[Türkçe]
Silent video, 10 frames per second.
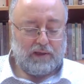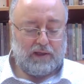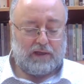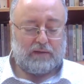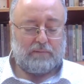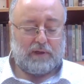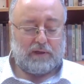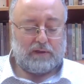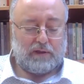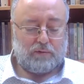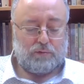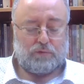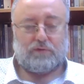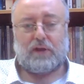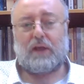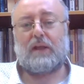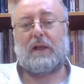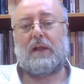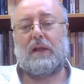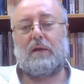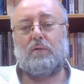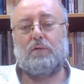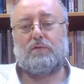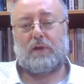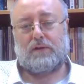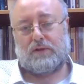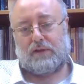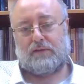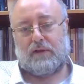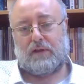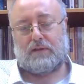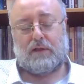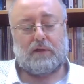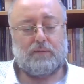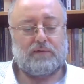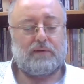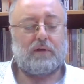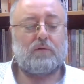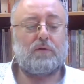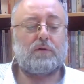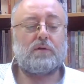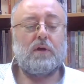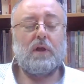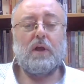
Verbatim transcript: inanmayanlar olursa genellikle ulusalcı izleyicilerimizden olur.